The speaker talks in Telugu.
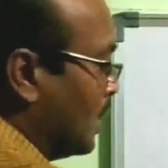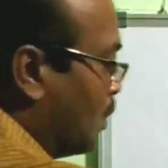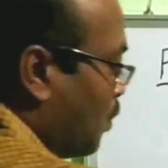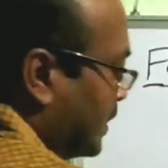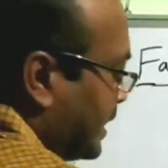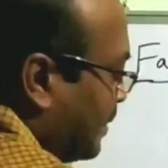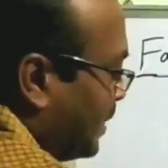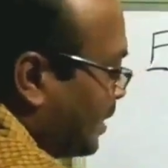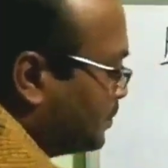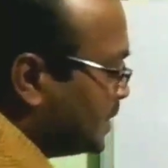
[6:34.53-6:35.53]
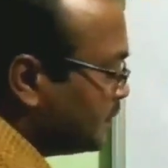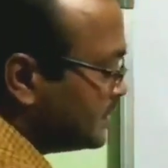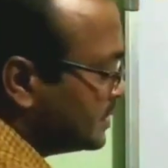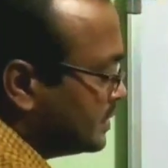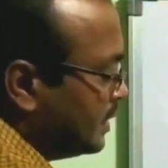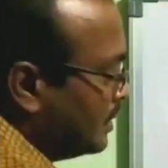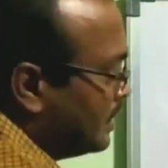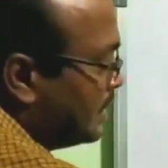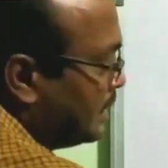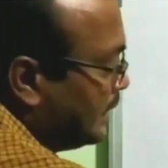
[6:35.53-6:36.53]
ఒకసారి మీరు అబ్జర్వ్ చేస్తే
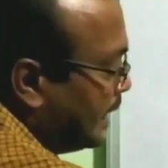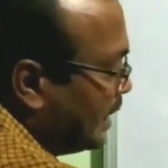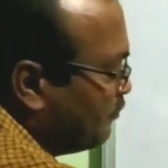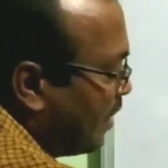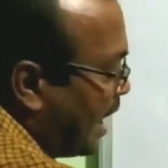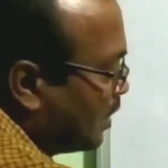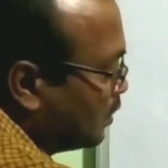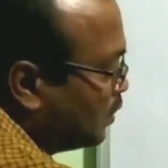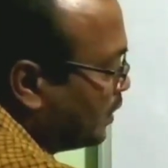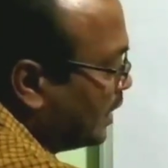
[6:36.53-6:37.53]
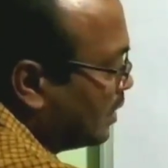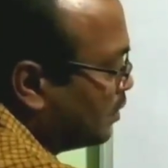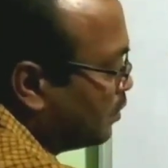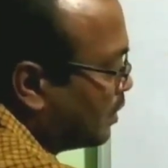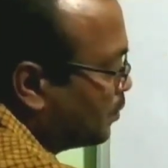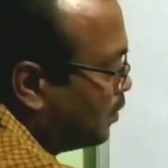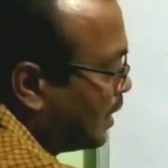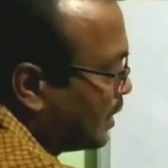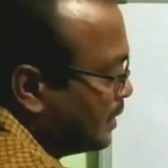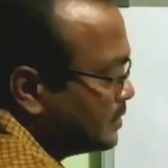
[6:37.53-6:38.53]
ఏ ఫ్యాక్టోరియల్ అంటున్నామో
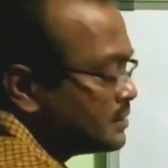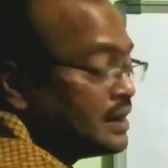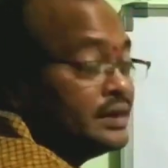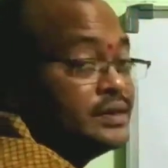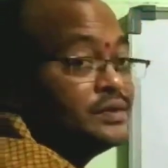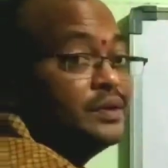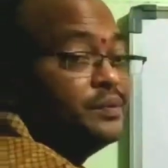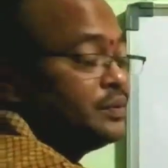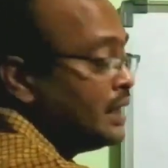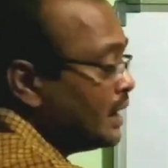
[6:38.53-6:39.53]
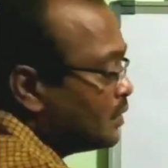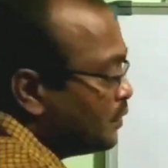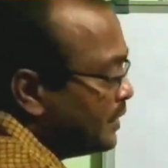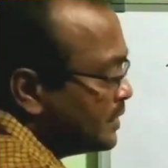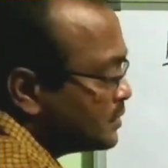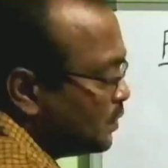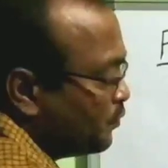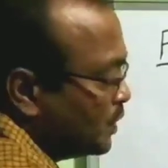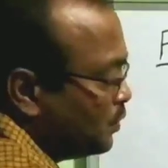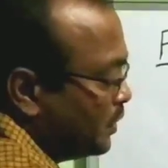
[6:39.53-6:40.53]
అక్కడి నుంచి స్టార్ట్ చేస్తున్నాం ఎక్కడితో ఎండ్ చేస్తున్నాం
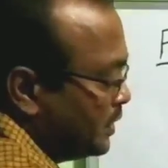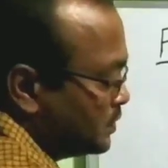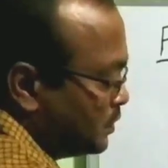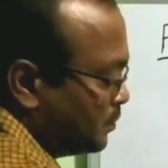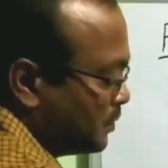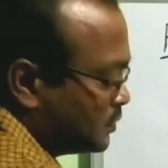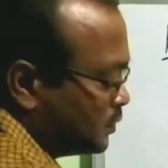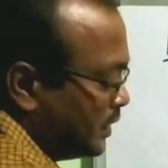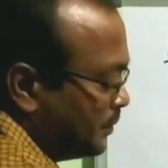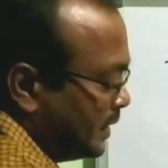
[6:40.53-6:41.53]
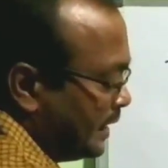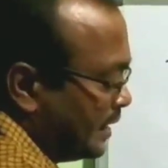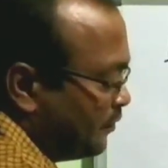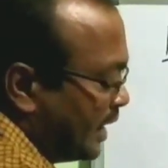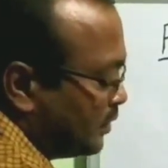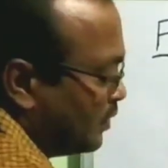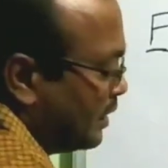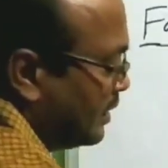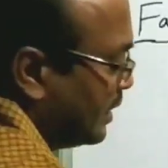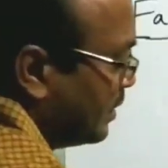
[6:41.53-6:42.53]
వన్తో ఎండ్ చేస్తున్నాం సో దీన్ని బట్టి ఎయిట్
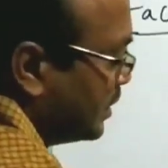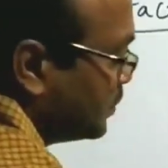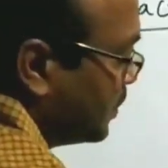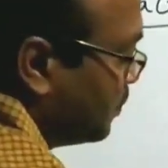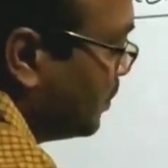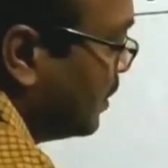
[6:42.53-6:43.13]
ఫ్యాక్టోరియల్ అంటే ఏంటి రాయొచ్చు మనం